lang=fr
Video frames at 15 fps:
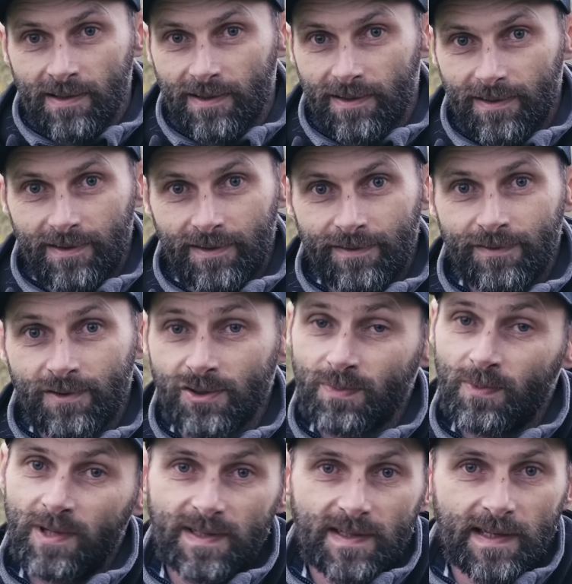Euh,
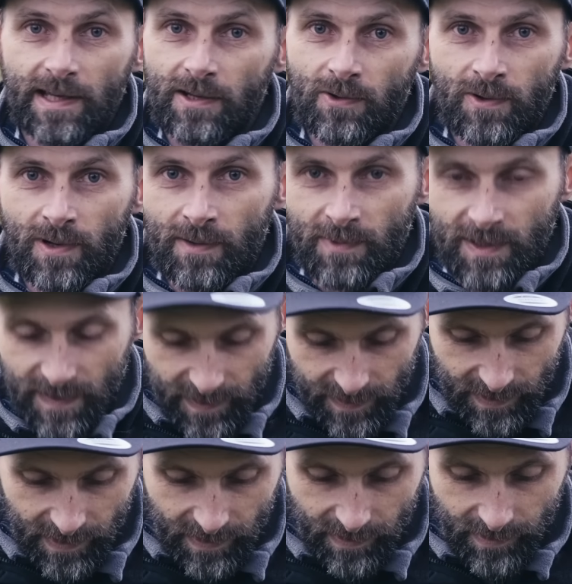franchement, essayez-le, hein. moi ça a
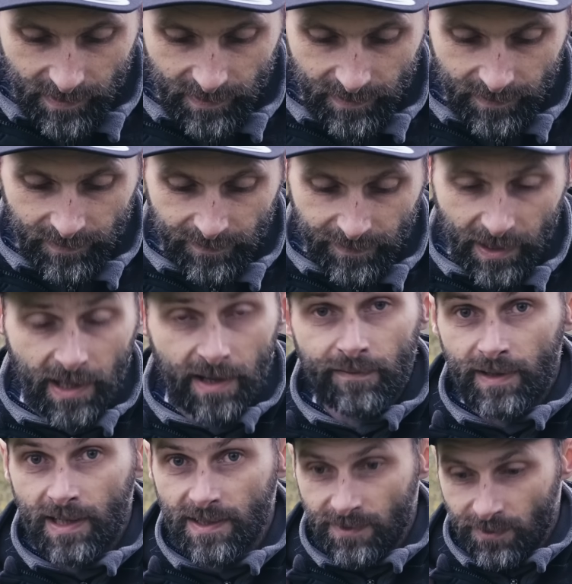été euh, une vraie
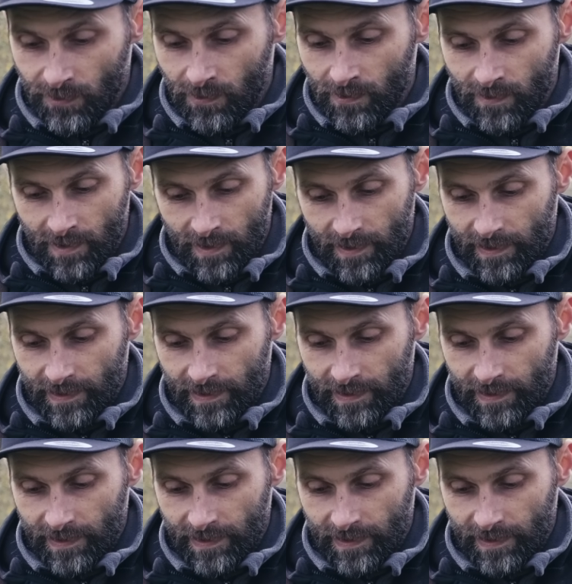révélation.